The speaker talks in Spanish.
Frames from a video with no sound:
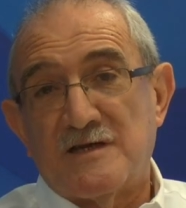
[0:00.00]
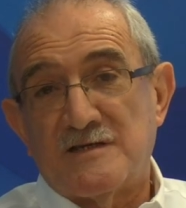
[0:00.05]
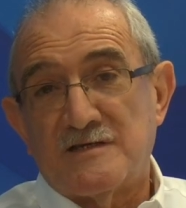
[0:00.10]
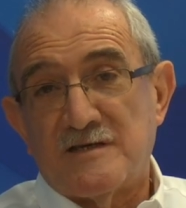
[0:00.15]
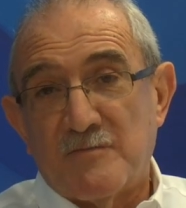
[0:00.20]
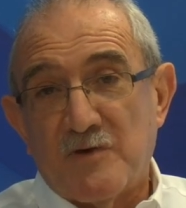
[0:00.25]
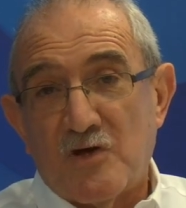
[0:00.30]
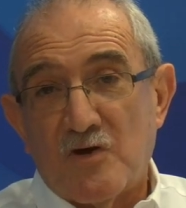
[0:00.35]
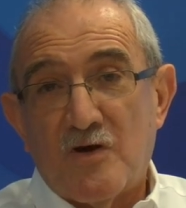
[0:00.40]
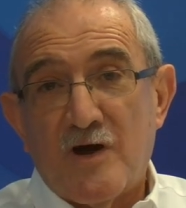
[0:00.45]
y
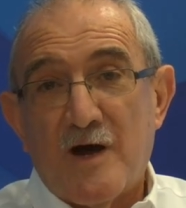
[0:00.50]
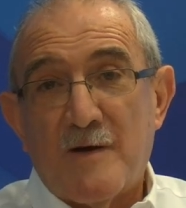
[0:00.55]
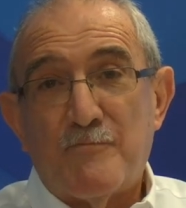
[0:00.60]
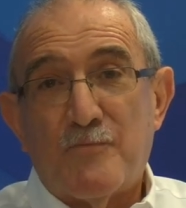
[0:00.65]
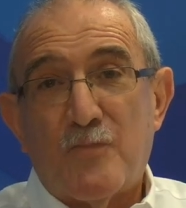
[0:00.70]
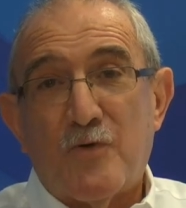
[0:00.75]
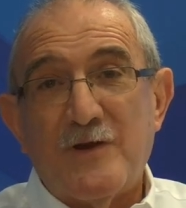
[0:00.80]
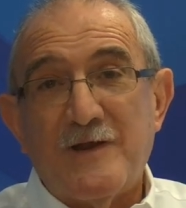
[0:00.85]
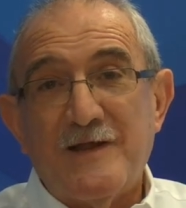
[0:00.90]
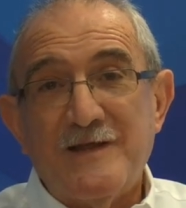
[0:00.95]
amigos a
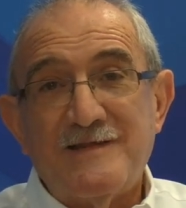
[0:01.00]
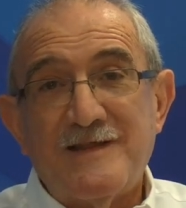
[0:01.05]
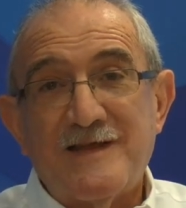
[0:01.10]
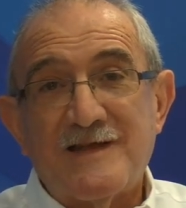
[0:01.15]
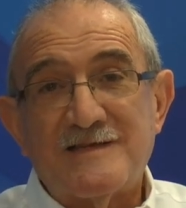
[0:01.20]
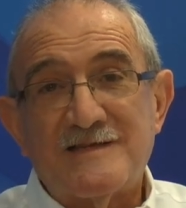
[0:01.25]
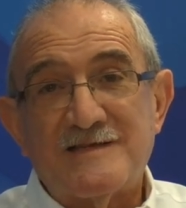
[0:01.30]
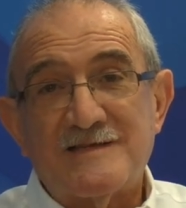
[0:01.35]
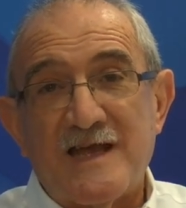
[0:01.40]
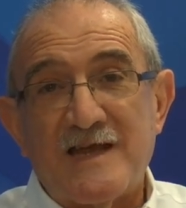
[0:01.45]

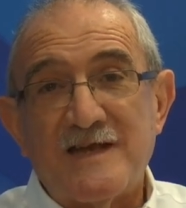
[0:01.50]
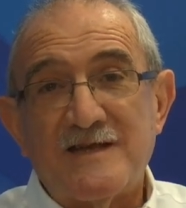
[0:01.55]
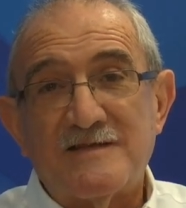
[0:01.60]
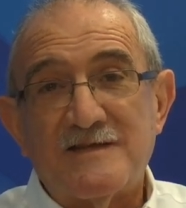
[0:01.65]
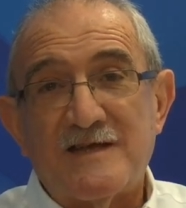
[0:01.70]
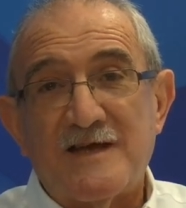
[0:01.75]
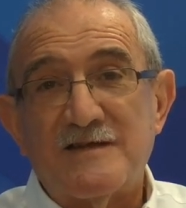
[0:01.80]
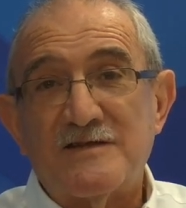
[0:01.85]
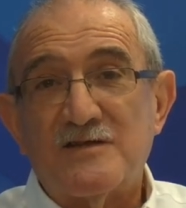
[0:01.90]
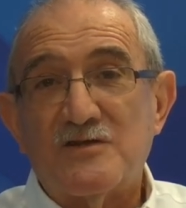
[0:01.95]
Politics
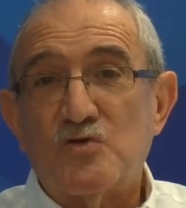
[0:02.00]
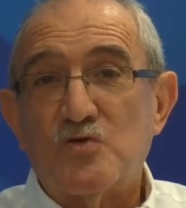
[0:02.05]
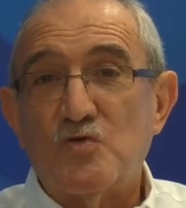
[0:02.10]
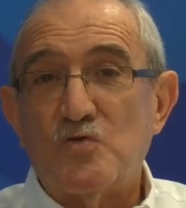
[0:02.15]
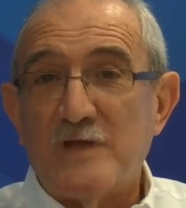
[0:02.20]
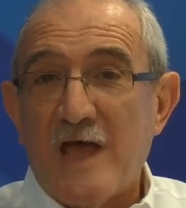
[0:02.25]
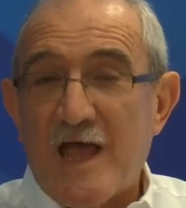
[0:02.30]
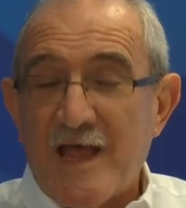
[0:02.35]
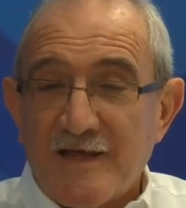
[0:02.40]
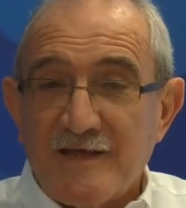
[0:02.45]
Center
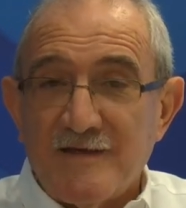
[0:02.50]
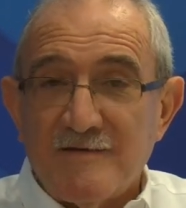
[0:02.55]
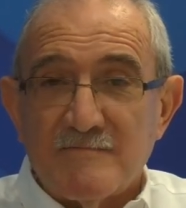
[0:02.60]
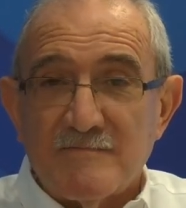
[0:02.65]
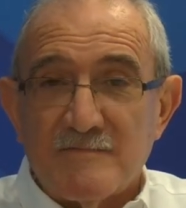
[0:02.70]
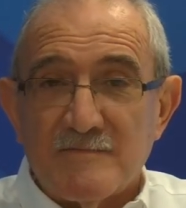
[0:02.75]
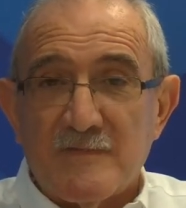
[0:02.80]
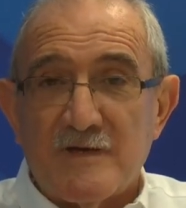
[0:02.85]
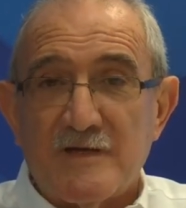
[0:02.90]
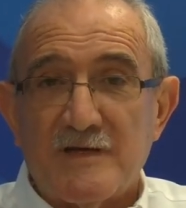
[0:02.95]
Today,
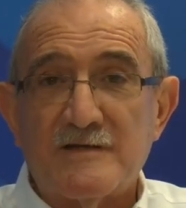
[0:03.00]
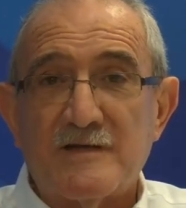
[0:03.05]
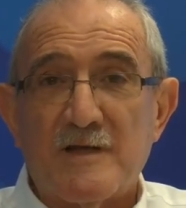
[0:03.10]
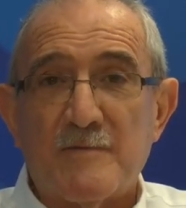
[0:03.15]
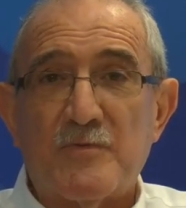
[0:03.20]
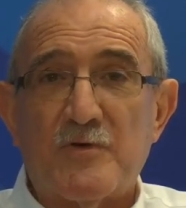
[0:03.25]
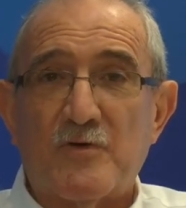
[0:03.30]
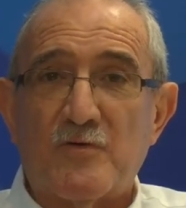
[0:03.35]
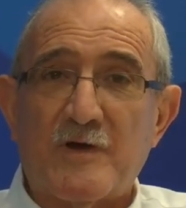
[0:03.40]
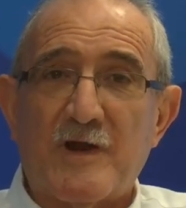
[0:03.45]
este
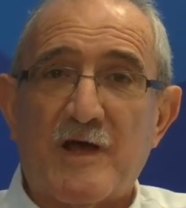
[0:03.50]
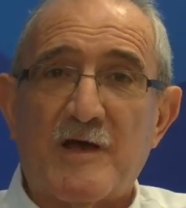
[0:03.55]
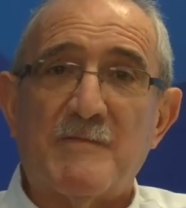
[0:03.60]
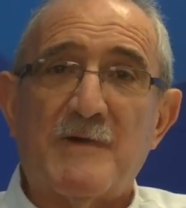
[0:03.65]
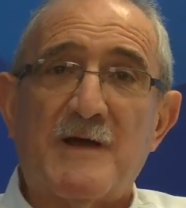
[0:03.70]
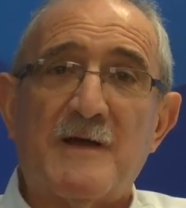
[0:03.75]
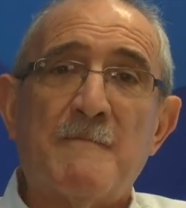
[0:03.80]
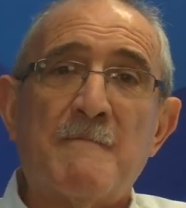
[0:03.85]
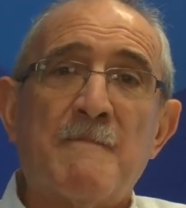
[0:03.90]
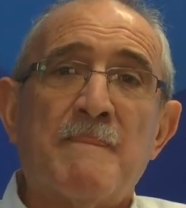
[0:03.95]

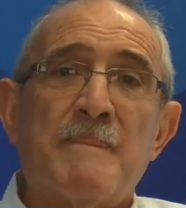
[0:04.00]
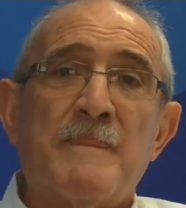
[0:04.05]
programa